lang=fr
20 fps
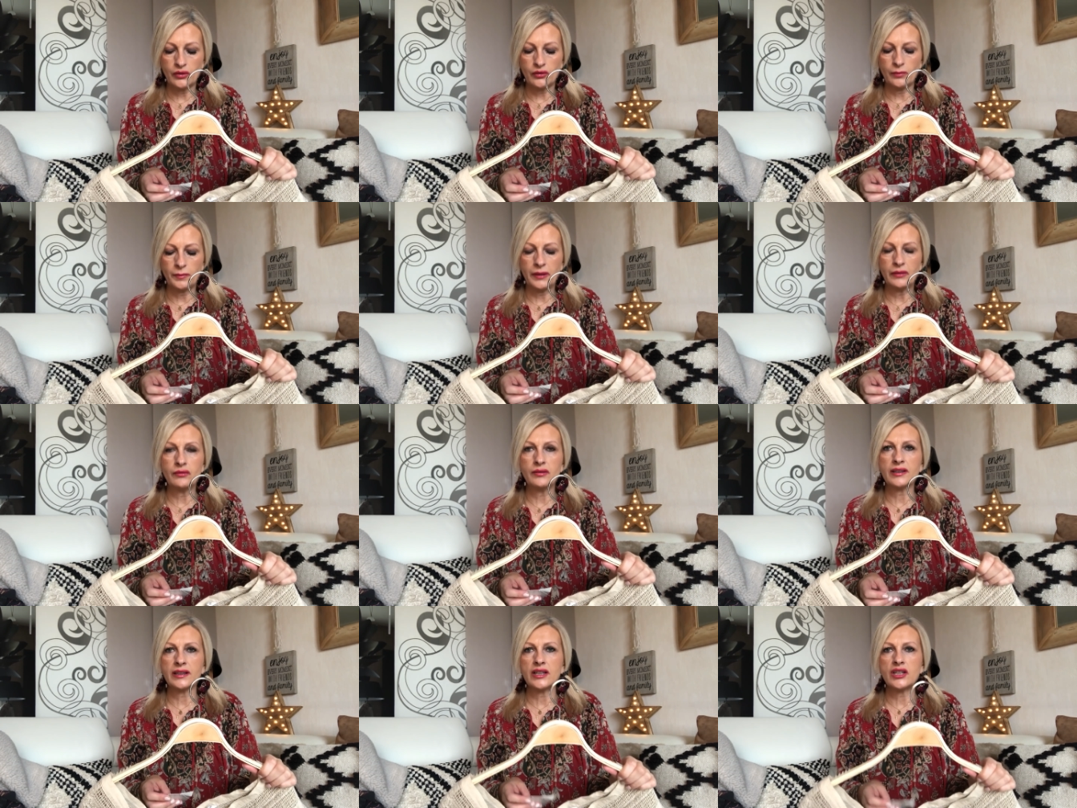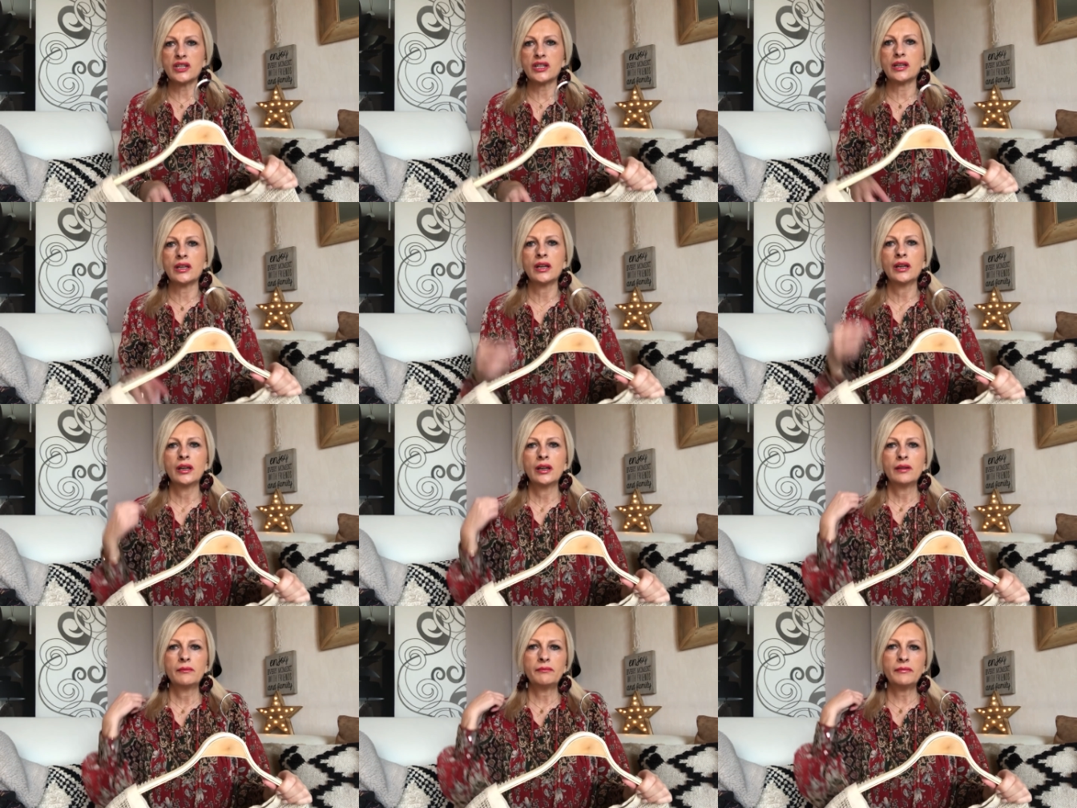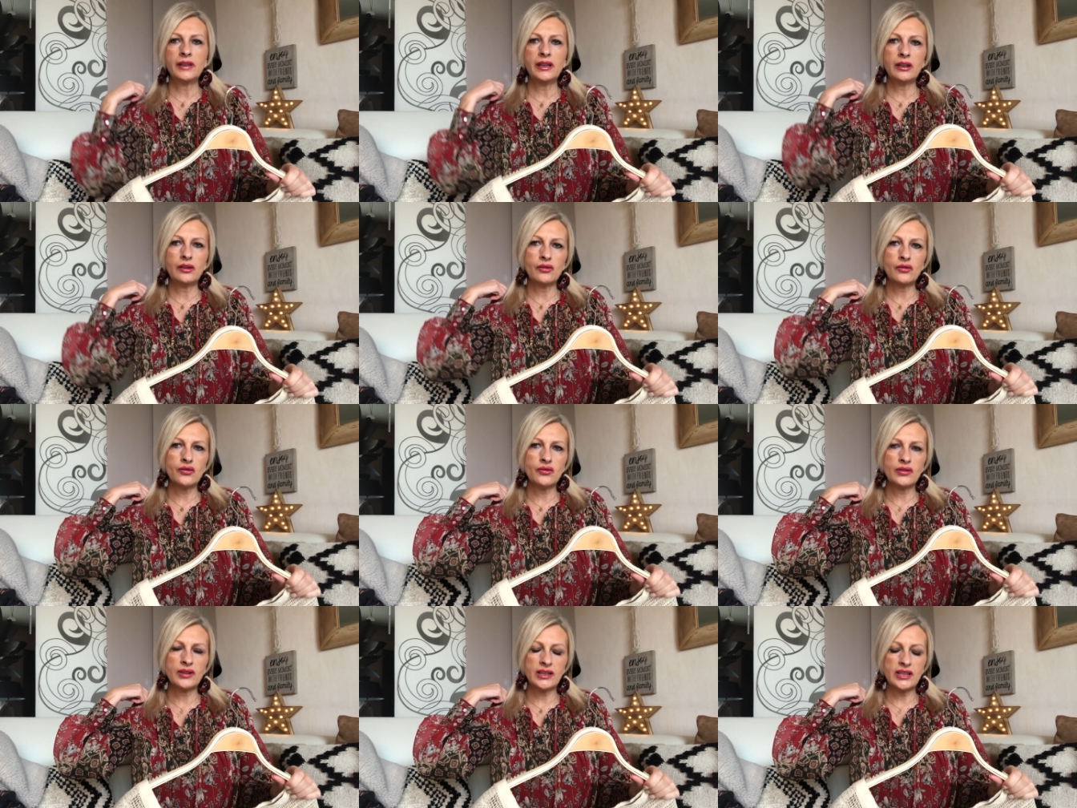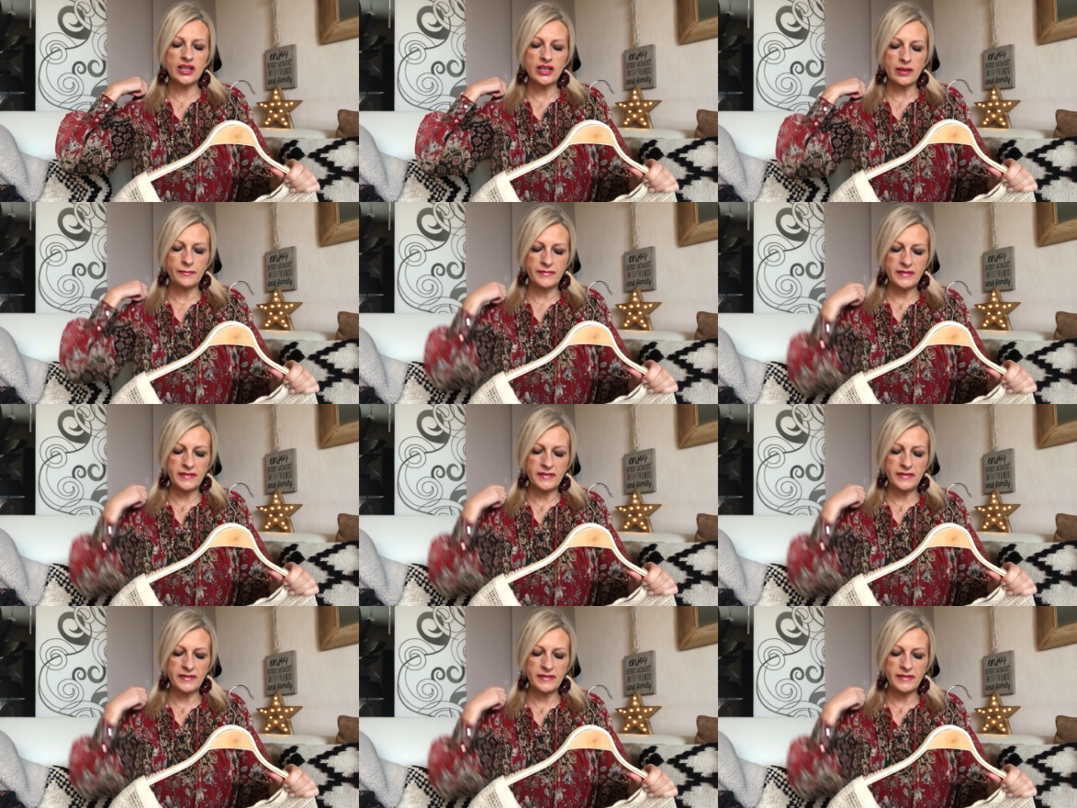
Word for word: Je ne vais pas vous le cacher, mais je triche un